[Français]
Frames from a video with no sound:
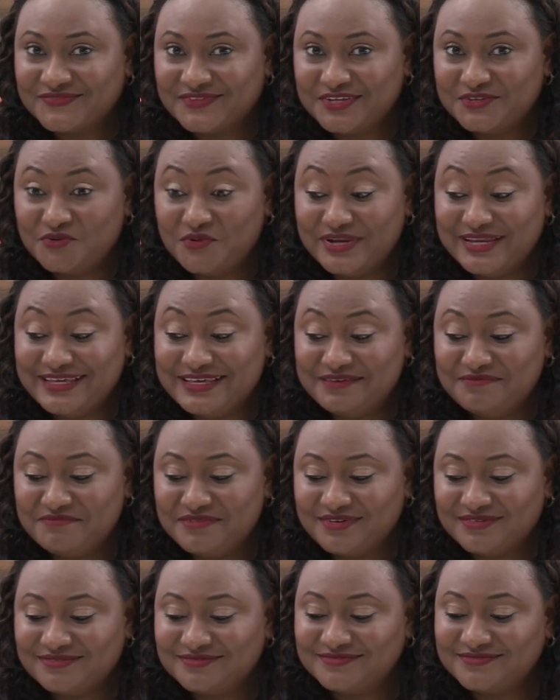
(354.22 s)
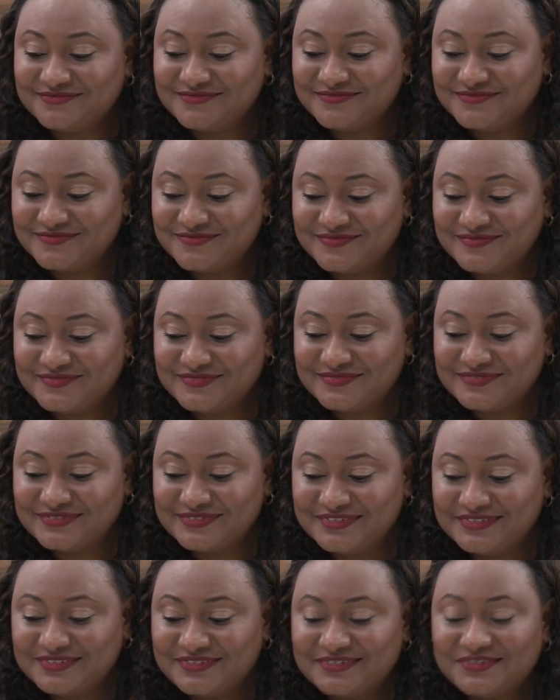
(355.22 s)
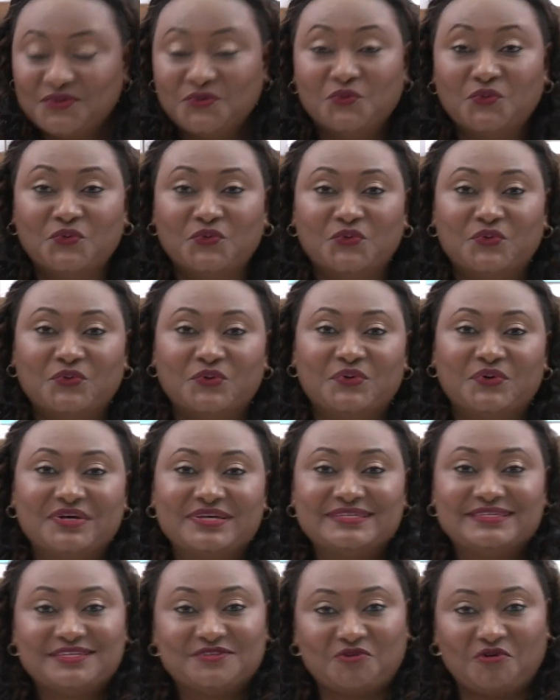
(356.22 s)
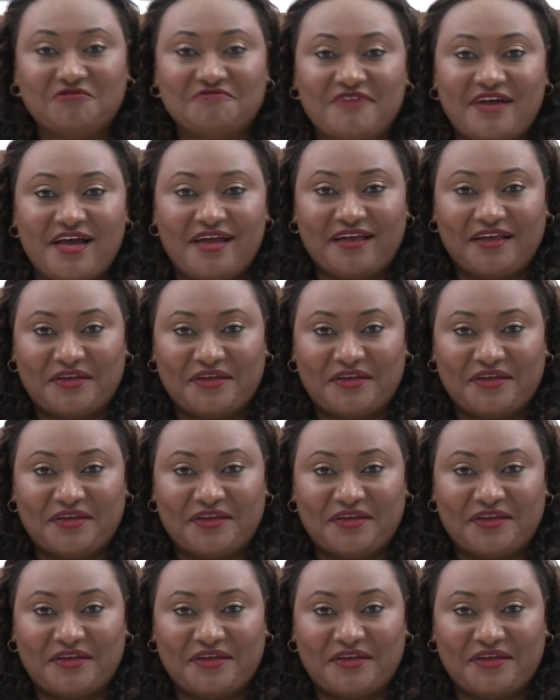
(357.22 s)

de lime ou citron vert.